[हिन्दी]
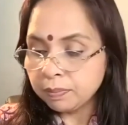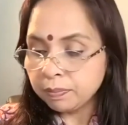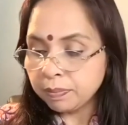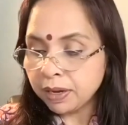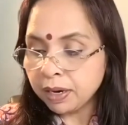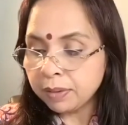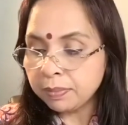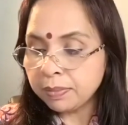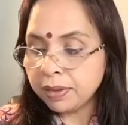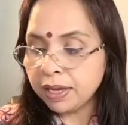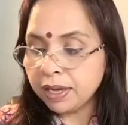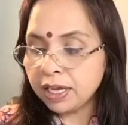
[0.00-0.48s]

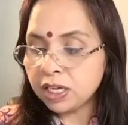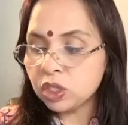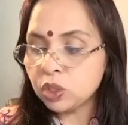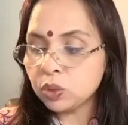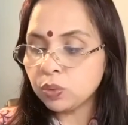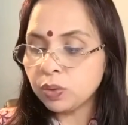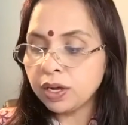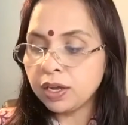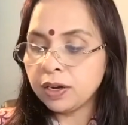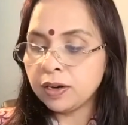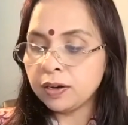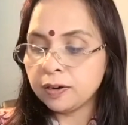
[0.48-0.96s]

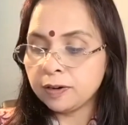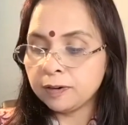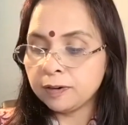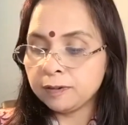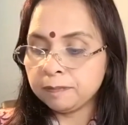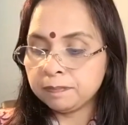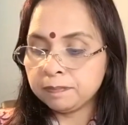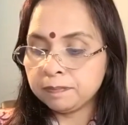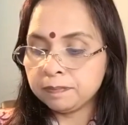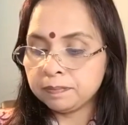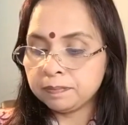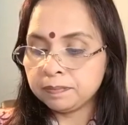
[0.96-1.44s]
परमेश्वर
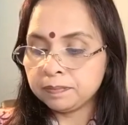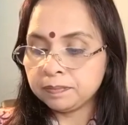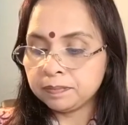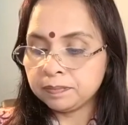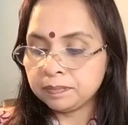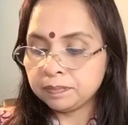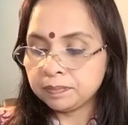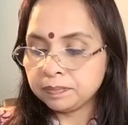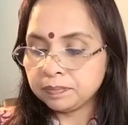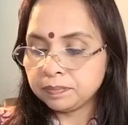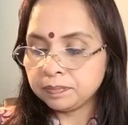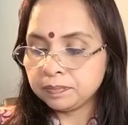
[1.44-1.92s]

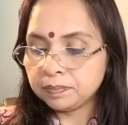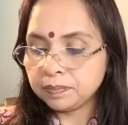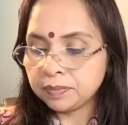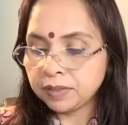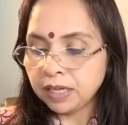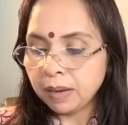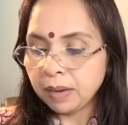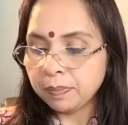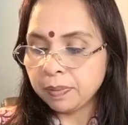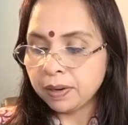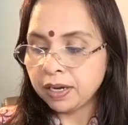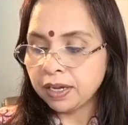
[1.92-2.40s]

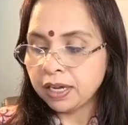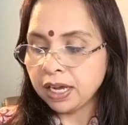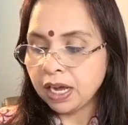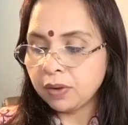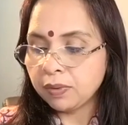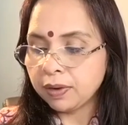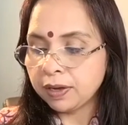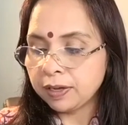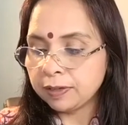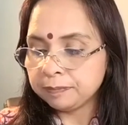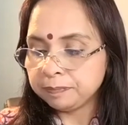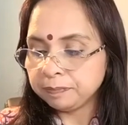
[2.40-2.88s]
यहाँ पर लिखा
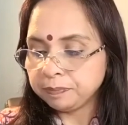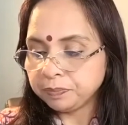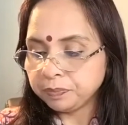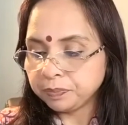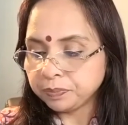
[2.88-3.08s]
हुआ है